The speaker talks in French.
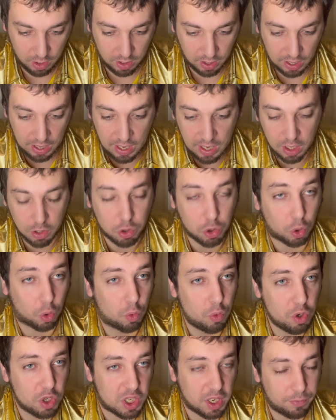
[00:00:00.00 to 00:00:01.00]
Et du
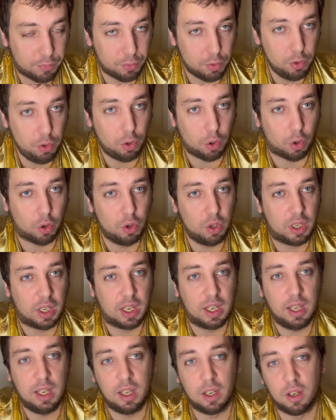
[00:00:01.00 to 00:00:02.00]
coup, j'ai voulu
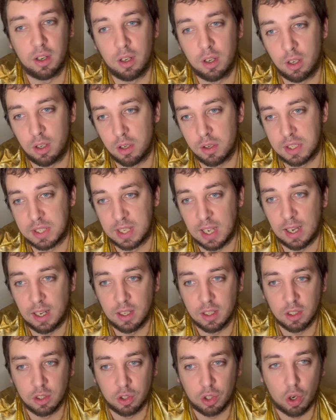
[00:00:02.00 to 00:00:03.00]
recréer
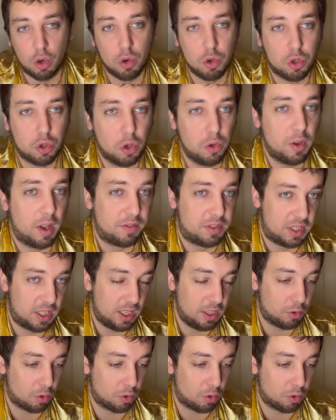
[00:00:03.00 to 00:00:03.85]
ça dans le jeu UFC.